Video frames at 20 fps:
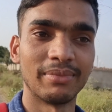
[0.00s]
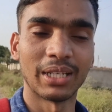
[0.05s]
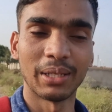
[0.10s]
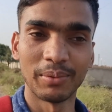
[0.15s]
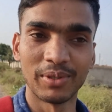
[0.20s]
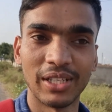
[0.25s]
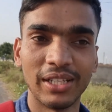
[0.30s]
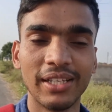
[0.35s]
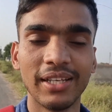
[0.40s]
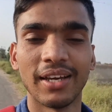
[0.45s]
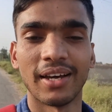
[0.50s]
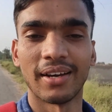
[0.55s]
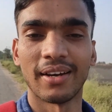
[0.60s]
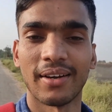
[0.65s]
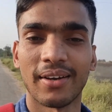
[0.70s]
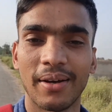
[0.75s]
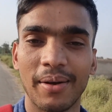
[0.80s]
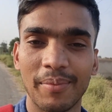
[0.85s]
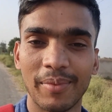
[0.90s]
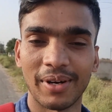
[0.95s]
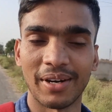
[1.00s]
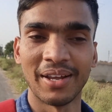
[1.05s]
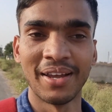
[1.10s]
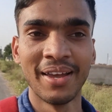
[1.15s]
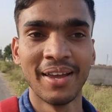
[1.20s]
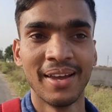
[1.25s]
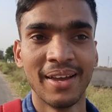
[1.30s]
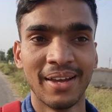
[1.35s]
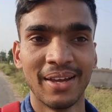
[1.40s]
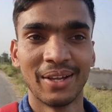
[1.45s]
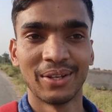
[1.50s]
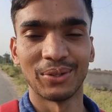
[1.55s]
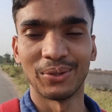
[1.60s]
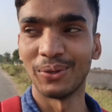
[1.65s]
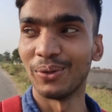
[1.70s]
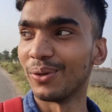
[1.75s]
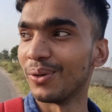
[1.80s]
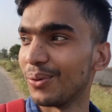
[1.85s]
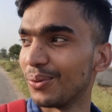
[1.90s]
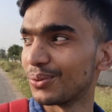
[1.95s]
मतलब जल्दी आ रहा है काम कर
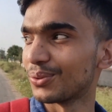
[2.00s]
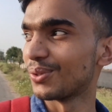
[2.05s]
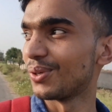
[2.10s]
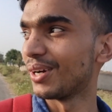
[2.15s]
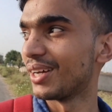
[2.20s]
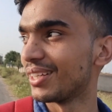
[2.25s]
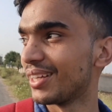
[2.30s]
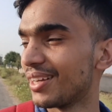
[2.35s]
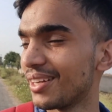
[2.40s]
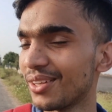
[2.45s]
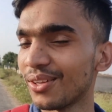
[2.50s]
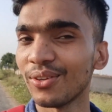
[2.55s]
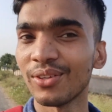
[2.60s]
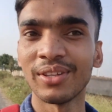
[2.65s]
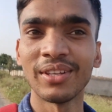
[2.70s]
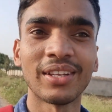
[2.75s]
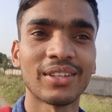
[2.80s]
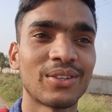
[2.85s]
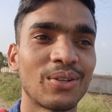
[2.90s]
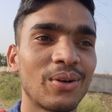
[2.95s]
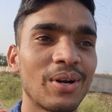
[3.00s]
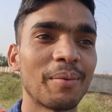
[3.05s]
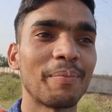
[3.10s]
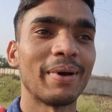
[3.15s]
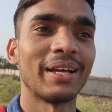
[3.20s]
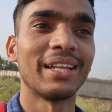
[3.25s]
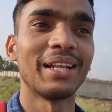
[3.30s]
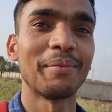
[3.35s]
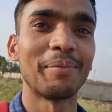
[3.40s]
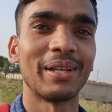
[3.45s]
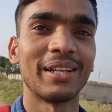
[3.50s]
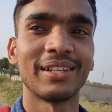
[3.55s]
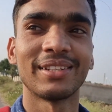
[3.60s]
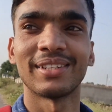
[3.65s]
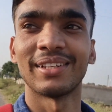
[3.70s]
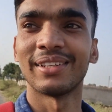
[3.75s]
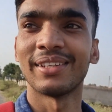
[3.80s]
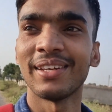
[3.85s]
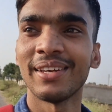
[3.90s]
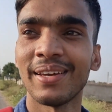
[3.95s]
तो उसको आ जाने दो इतना थोड़ा पैदल पैदल
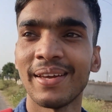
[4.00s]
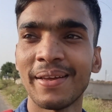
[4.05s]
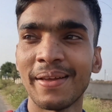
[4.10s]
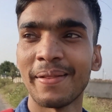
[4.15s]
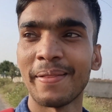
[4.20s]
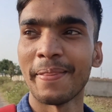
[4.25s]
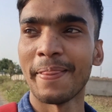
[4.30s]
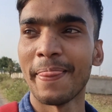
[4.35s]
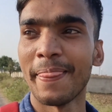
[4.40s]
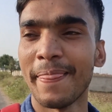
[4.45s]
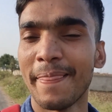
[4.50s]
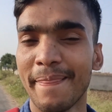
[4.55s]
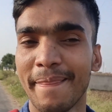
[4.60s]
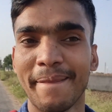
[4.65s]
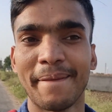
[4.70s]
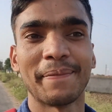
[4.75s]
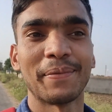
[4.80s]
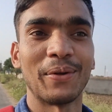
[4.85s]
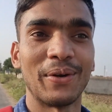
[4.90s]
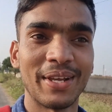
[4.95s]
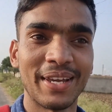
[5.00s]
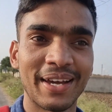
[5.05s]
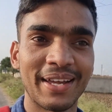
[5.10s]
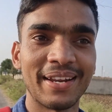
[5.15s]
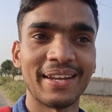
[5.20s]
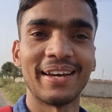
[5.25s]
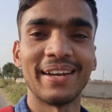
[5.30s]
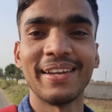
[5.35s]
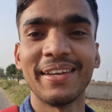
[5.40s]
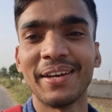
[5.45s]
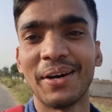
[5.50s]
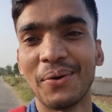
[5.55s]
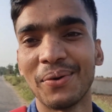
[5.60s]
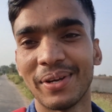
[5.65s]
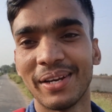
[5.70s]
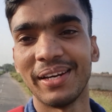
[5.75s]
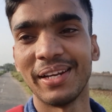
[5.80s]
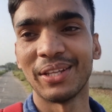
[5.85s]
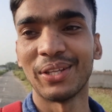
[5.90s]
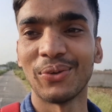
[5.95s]
चलते हैं थोड़ी हरियाली गाँव के
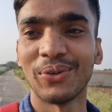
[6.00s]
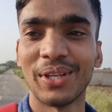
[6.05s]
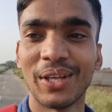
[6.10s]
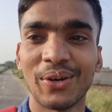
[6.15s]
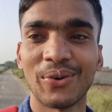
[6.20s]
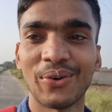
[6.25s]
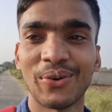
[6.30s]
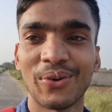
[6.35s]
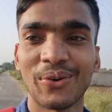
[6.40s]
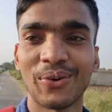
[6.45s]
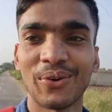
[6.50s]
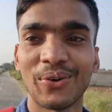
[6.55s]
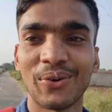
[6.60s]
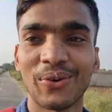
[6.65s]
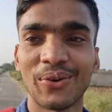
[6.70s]
लेते हुए देखो आप